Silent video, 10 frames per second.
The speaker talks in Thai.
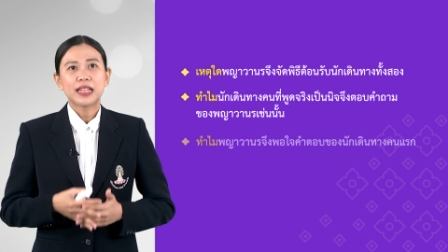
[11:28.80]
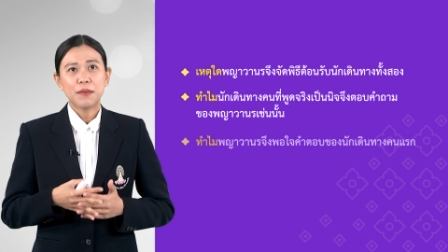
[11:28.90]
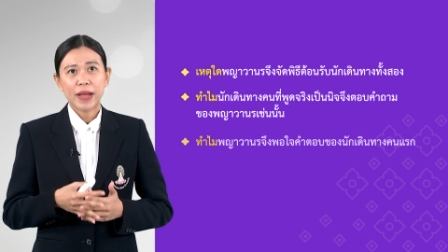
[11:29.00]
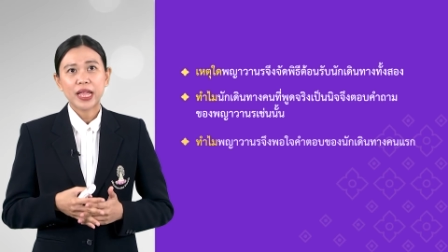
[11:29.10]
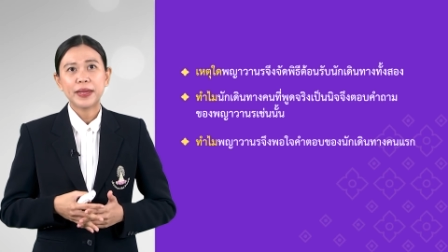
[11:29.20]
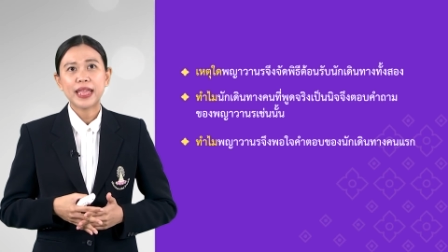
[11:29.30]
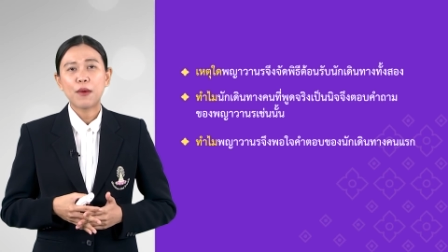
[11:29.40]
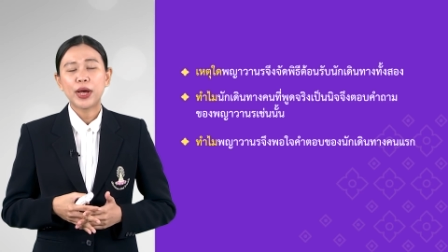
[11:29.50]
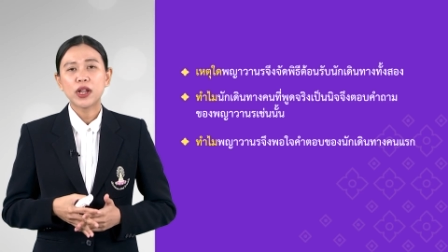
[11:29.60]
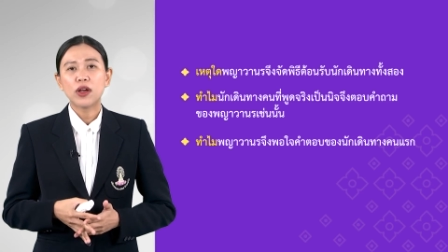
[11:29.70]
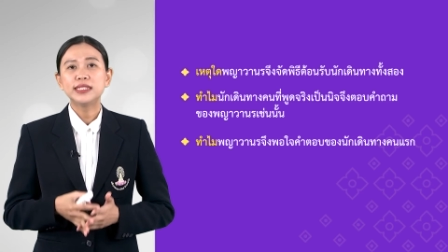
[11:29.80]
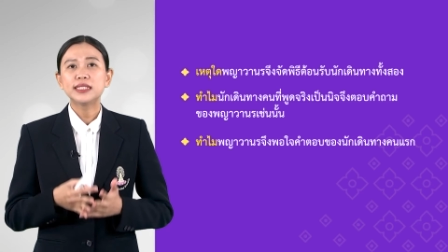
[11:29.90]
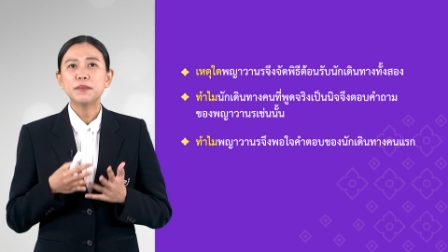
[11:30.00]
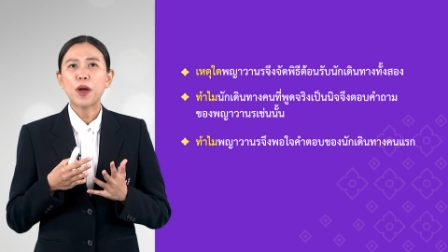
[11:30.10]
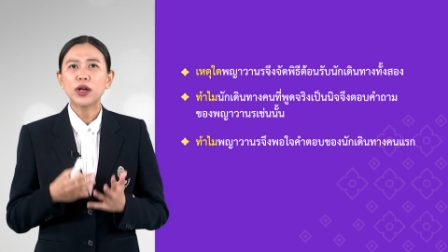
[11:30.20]
ทำไมพยาวานอน
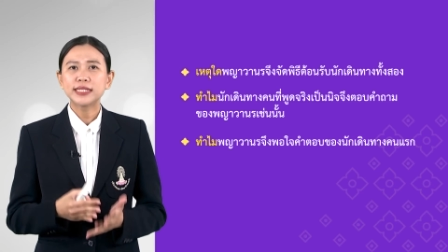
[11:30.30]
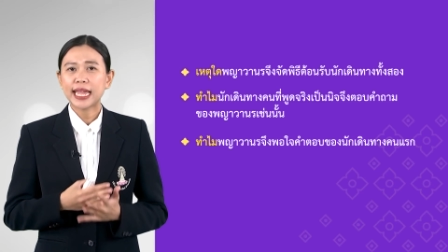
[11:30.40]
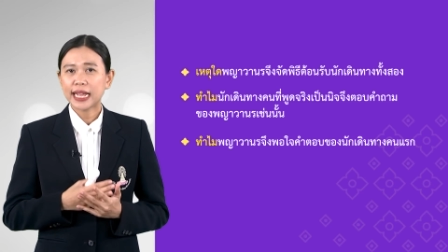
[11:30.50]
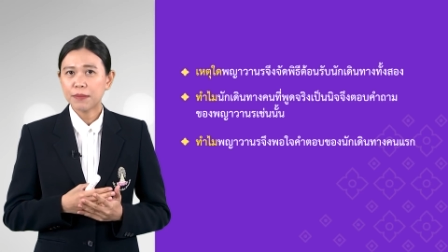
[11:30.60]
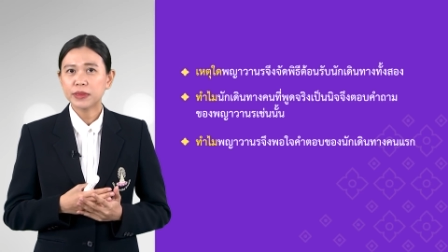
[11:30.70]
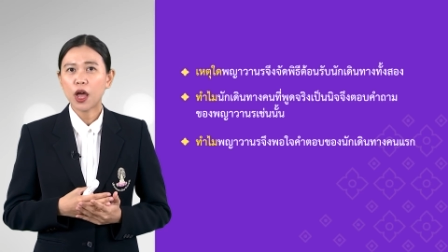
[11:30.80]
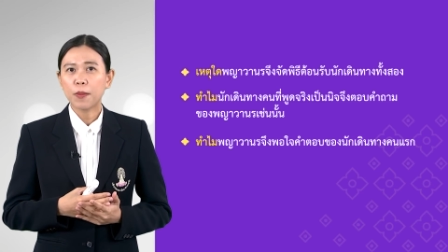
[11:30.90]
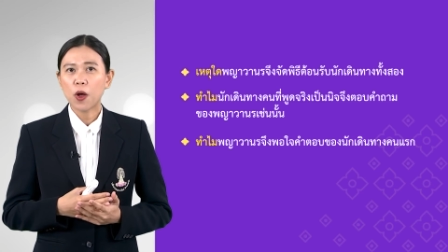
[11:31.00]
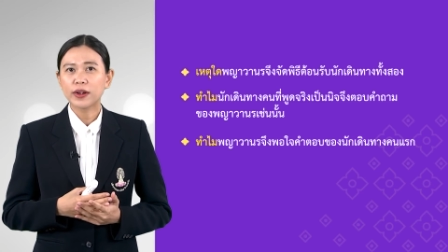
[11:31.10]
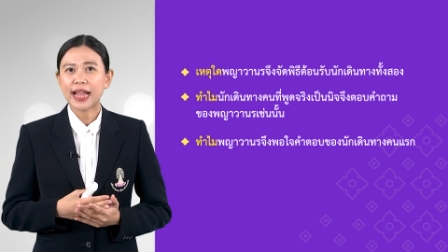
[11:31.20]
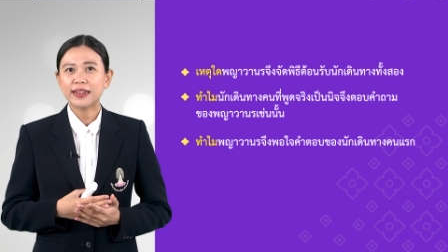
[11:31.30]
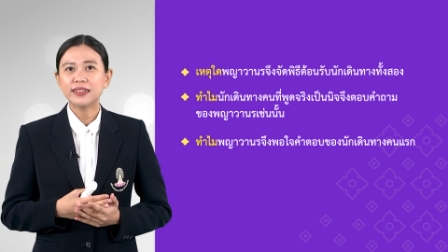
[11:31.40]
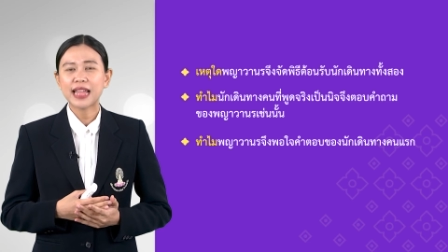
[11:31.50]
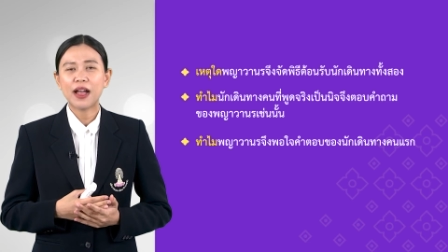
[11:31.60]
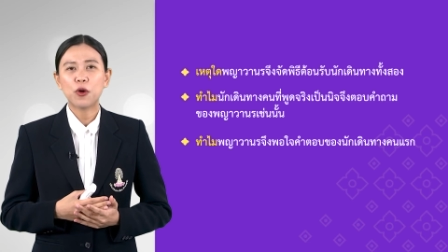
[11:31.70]
จึงพอใจคำตอบของนัก
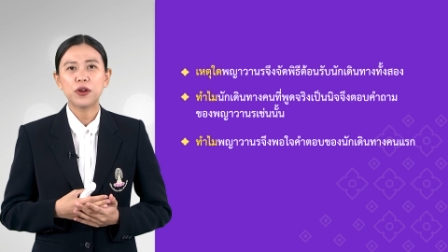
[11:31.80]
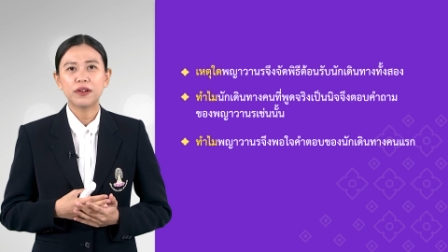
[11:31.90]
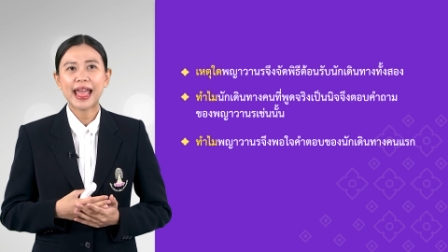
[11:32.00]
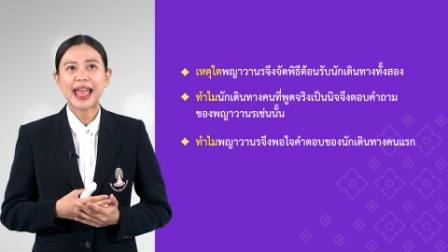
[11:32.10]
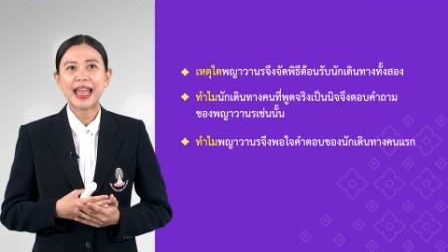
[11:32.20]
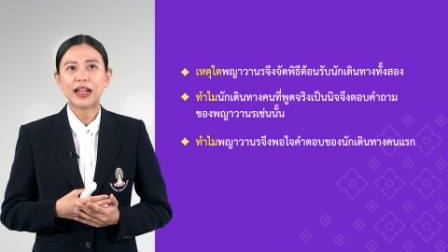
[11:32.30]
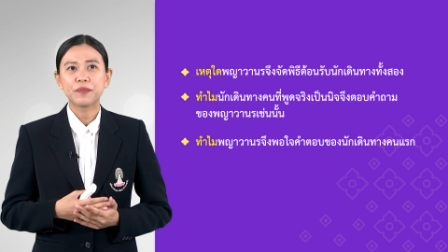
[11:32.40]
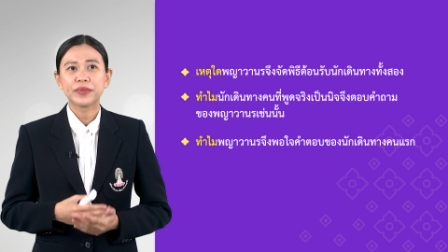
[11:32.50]
เดินทางคนแรก